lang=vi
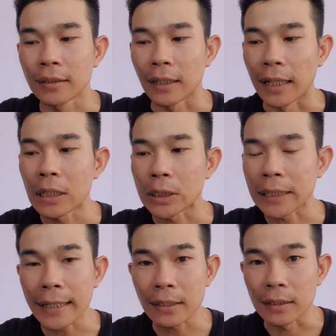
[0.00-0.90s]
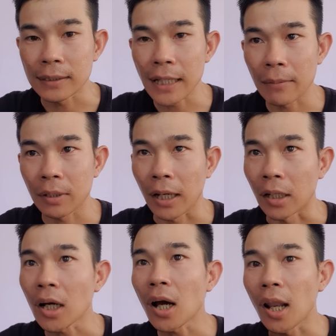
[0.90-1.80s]
để họ test thử xem là
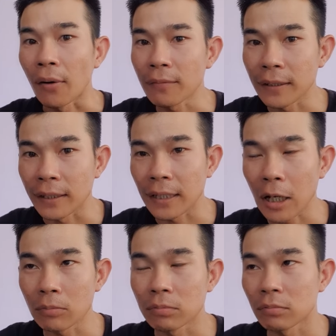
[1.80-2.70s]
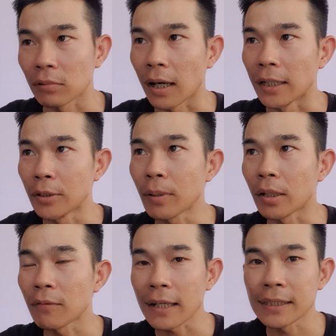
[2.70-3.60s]
nó có lỗi gì không và nếu mà
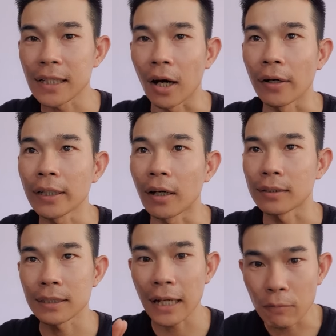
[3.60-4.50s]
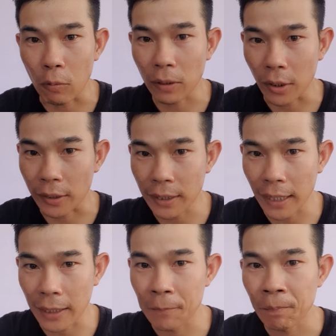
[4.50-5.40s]
nó phát sinh lỗi thì họ sẽ khắc phục cái lỗi đó
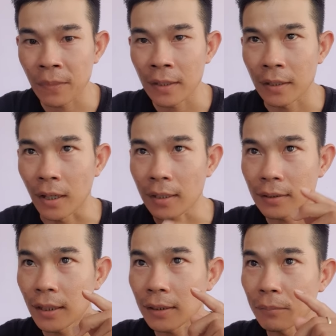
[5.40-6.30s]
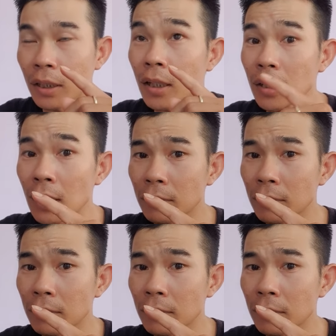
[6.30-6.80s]
ngay đó nên nó